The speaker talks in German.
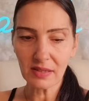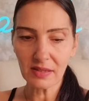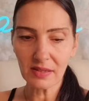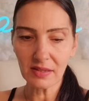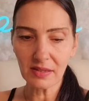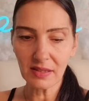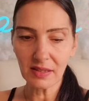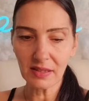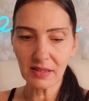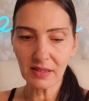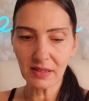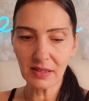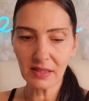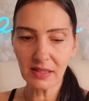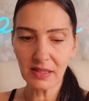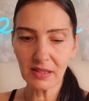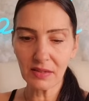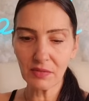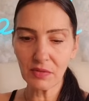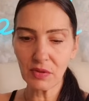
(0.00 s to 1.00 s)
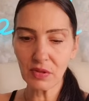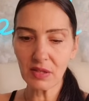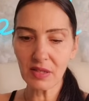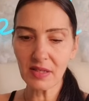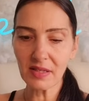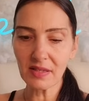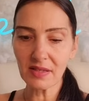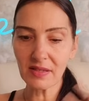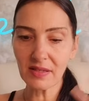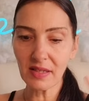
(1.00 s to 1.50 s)
hier eine Energie, die wirklich
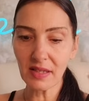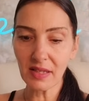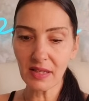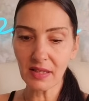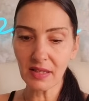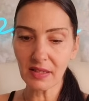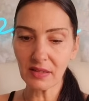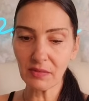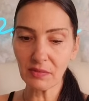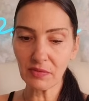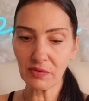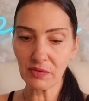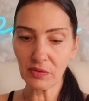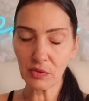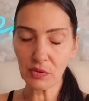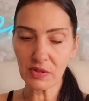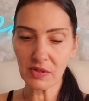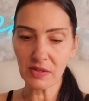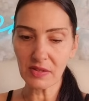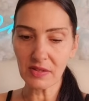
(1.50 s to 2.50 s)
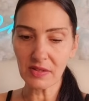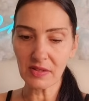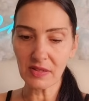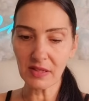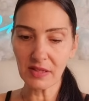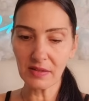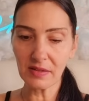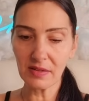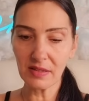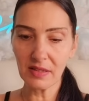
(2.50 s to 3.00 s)
sehr im Fluss ist,
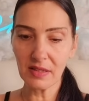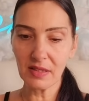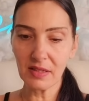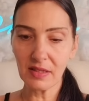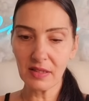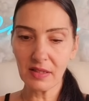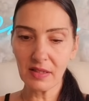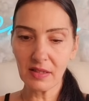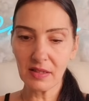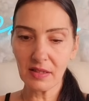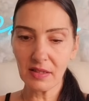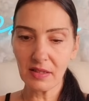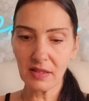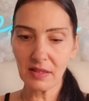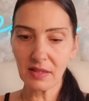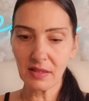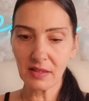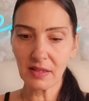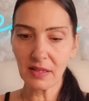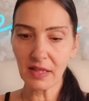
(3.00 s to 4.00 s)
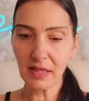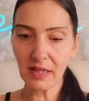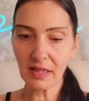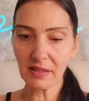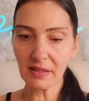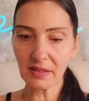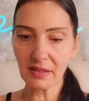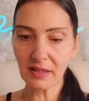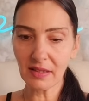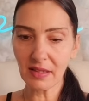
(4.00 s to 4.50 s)
ja?
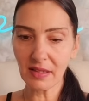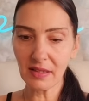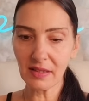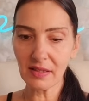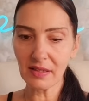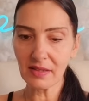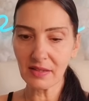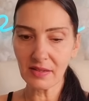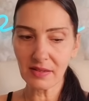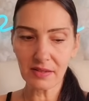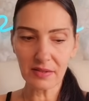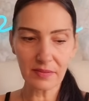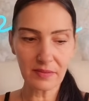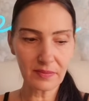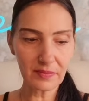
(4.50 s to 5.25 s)
Ein Kreis.